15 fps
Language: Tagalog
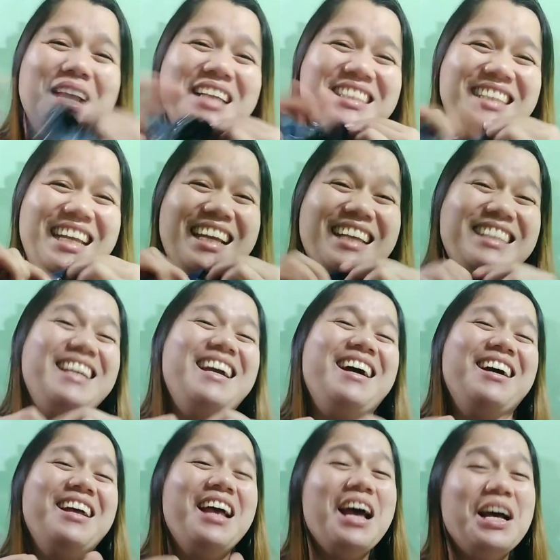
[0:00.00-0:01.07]
plastic kasi nga,
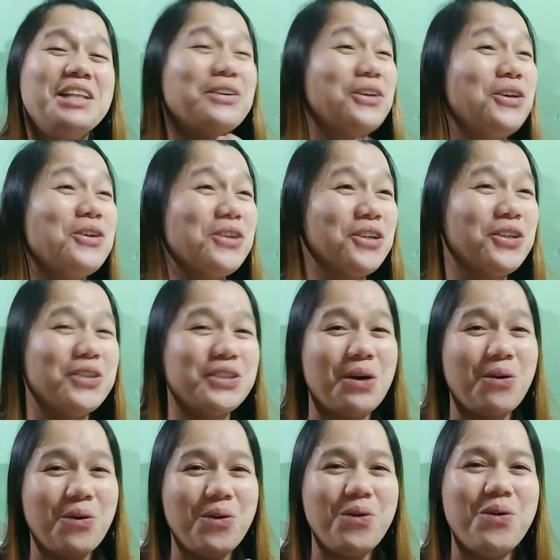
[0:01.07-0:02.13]
na-curious
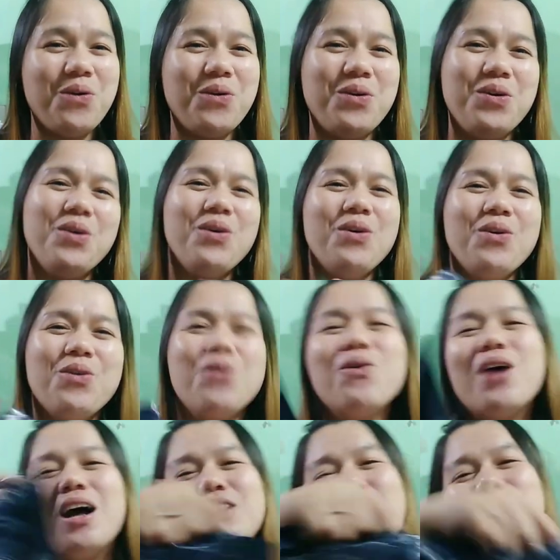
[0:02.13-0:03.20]
ako kung
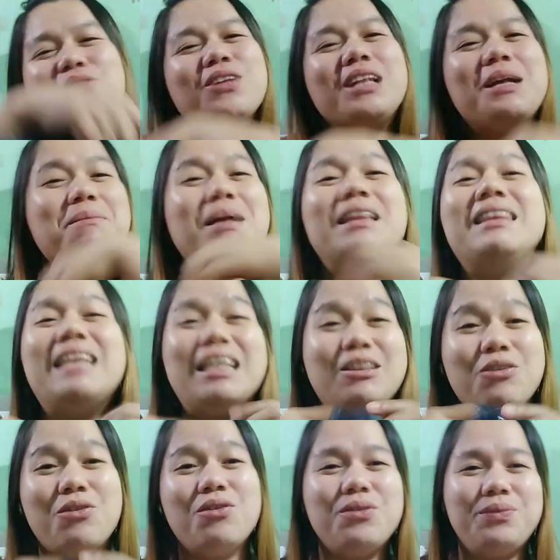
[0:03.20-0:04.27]
ano yung laman
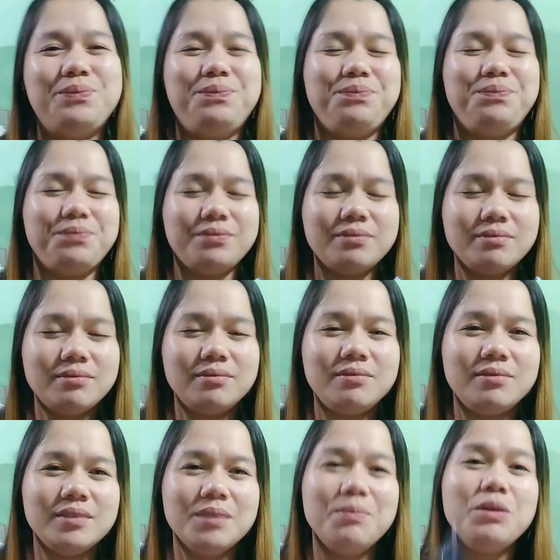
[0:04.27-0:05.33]
nito.
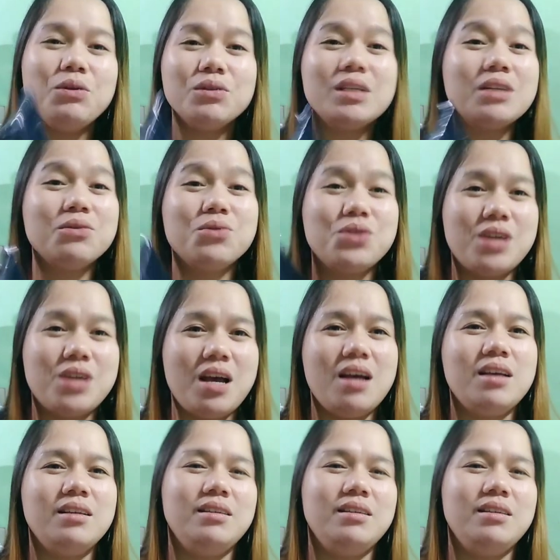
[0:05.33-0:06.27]
Binuksan ko siya.